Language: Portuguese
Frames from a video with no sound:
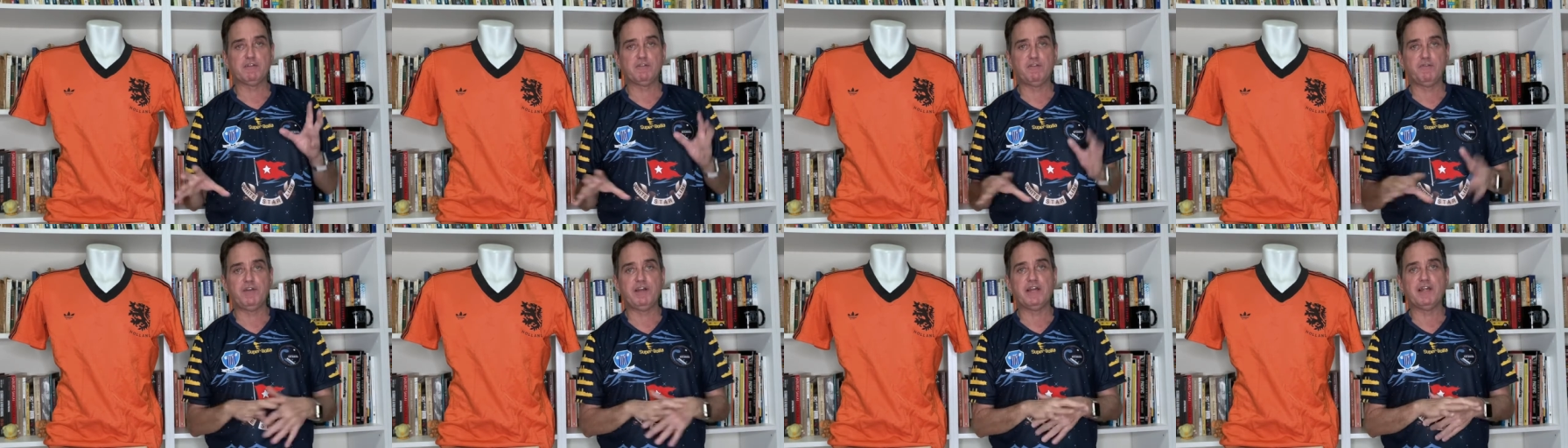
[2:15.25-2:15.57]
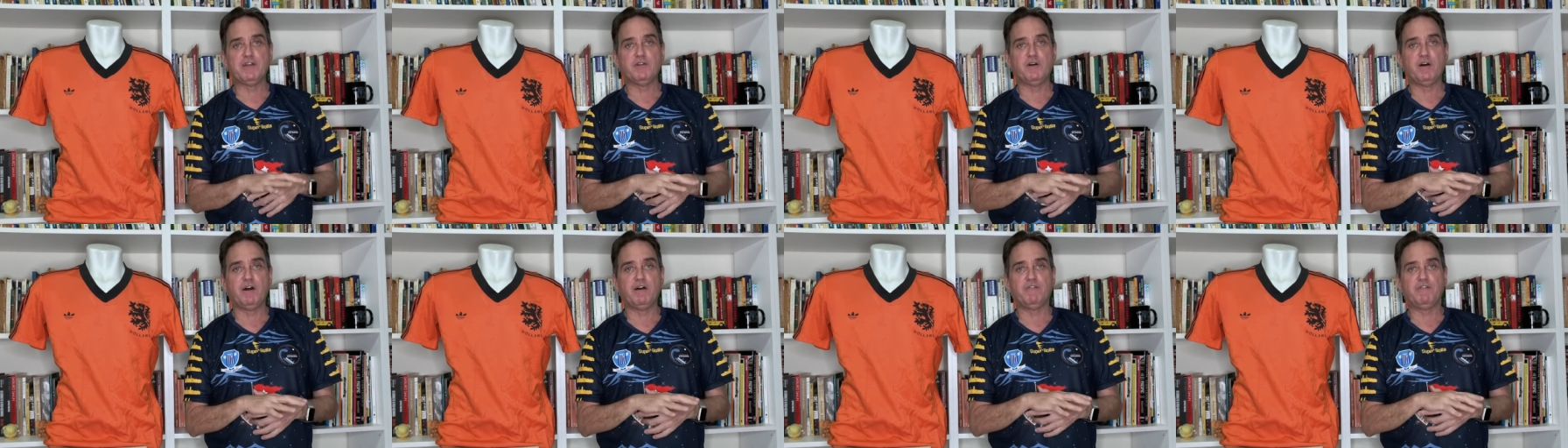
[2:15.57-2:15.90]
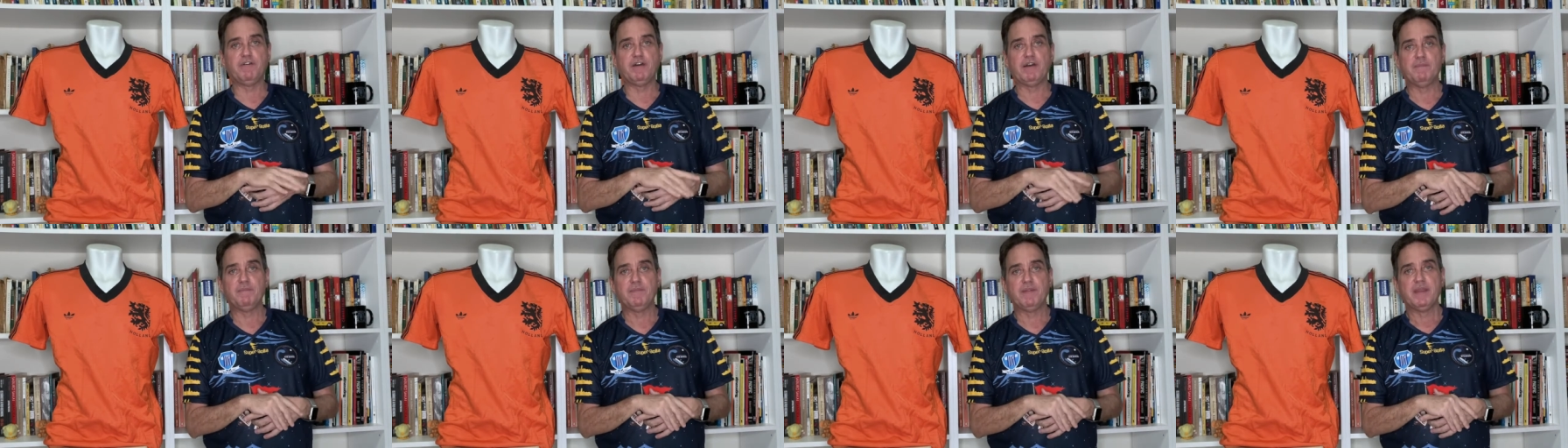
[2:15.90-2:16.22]
do Vila
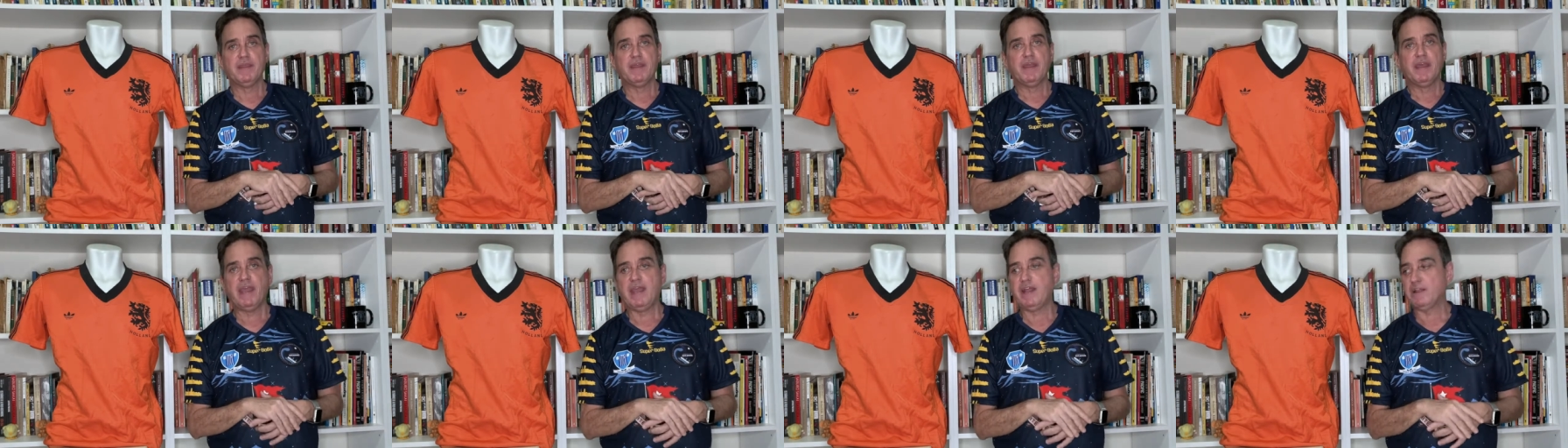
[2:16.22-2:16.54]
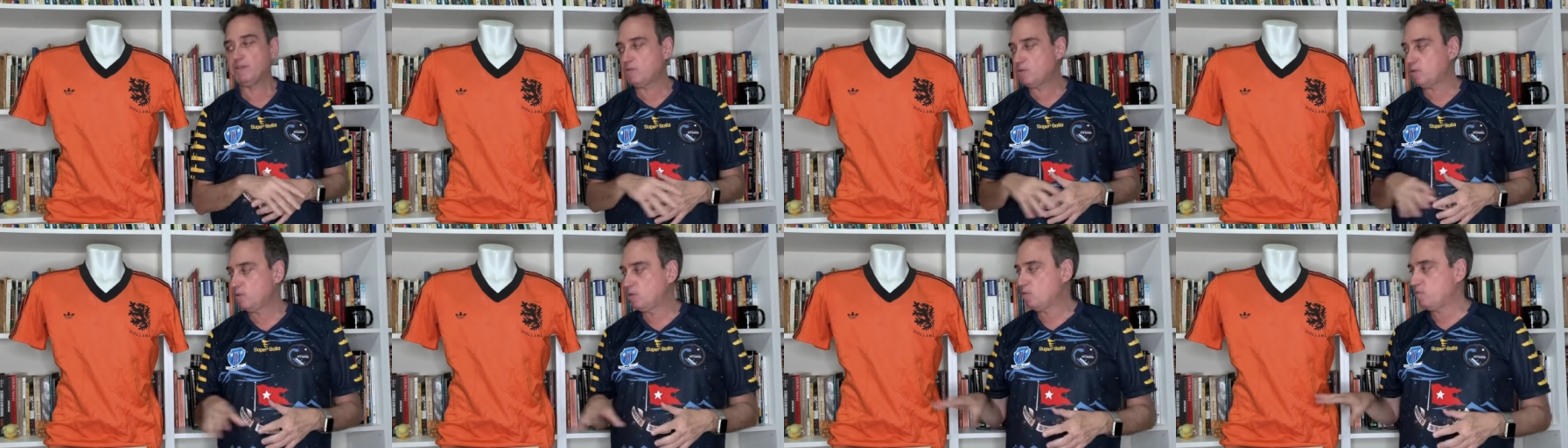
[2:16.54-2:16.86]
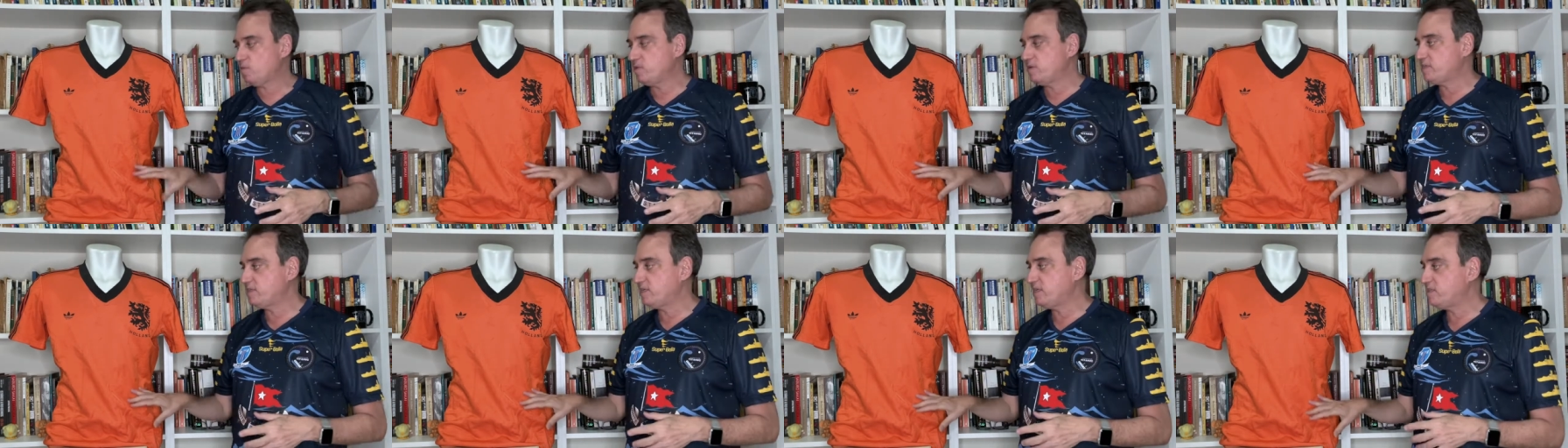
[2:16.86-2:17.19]
Nova retrô
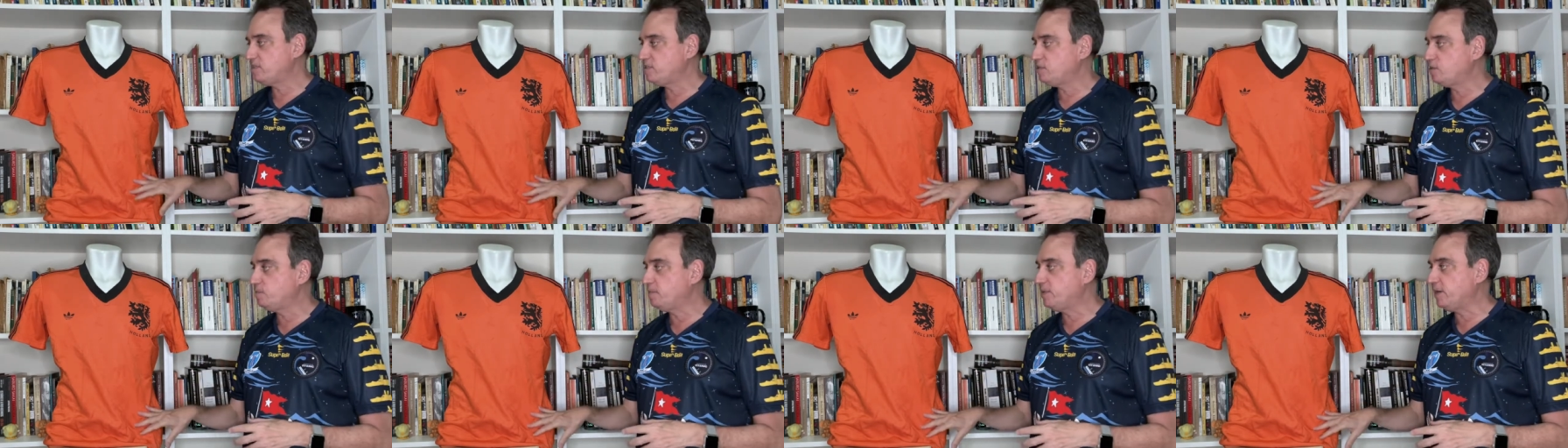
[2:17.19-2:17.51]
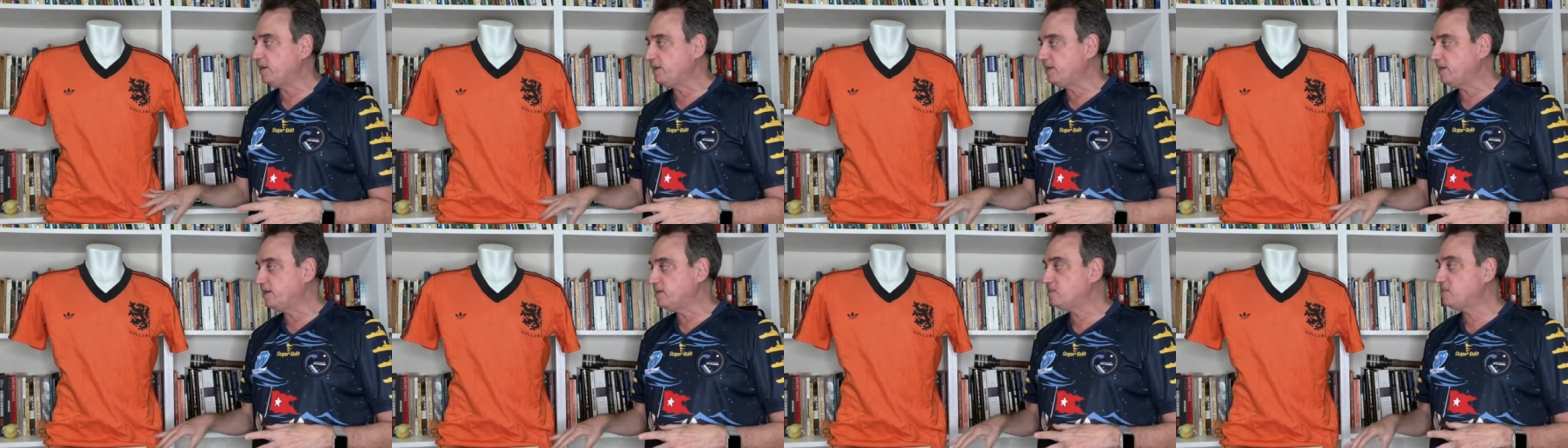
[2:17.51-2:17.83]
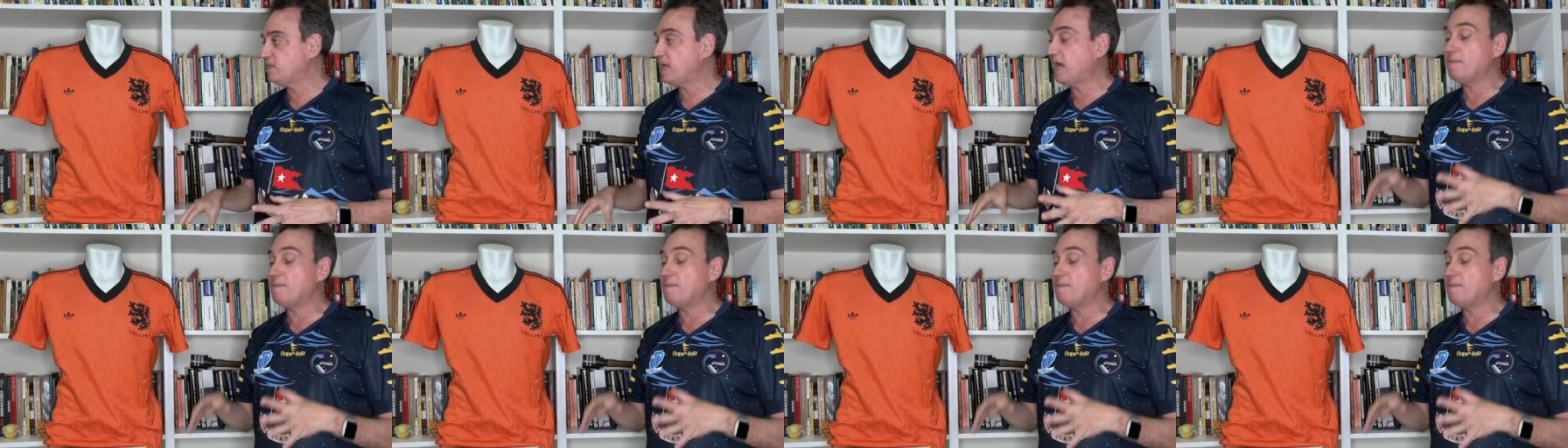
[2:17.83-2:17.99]
com esse tecido brilhante.